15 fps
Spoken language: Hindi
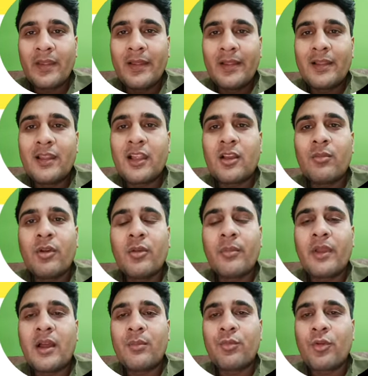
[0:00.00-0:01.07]
लगभग मैं
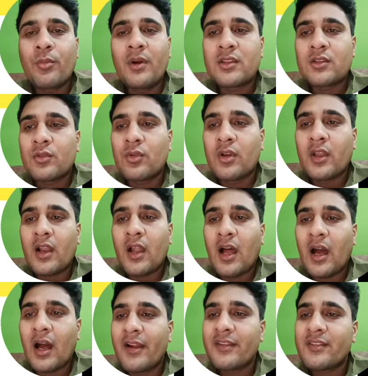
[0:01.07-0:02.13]
आपको बात करूँ अगर
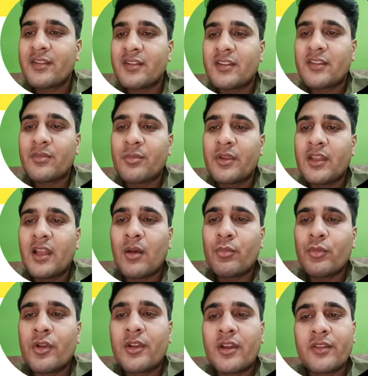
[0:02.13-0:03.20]
आठ से दस महीने आपने
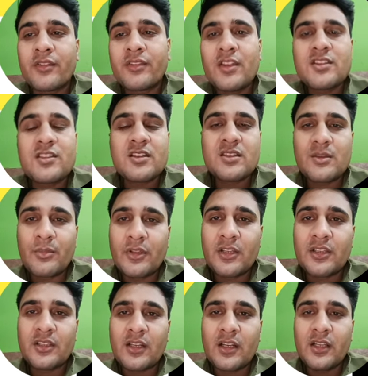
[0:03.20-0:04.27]
ढंग से अच्छे से मेहनत
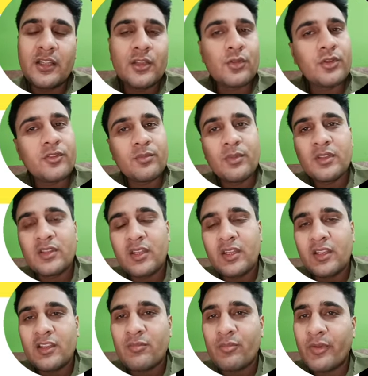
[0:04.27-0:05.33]
कर ली तो इसमें इतने की
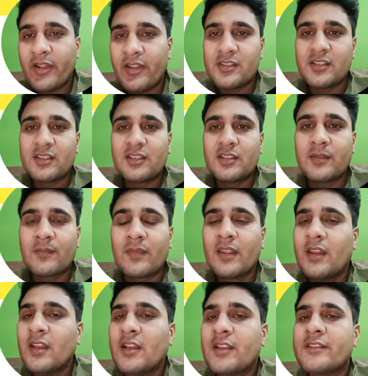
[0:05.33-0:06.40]
स्पीड आ जाती है
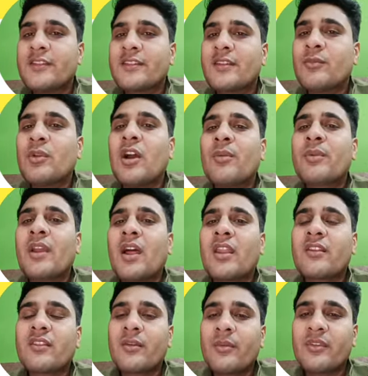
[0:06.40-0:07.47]
जैसे भी आपके आर एस
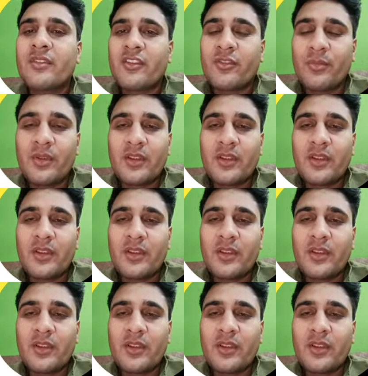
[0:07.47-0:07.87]
एम एस एस बी की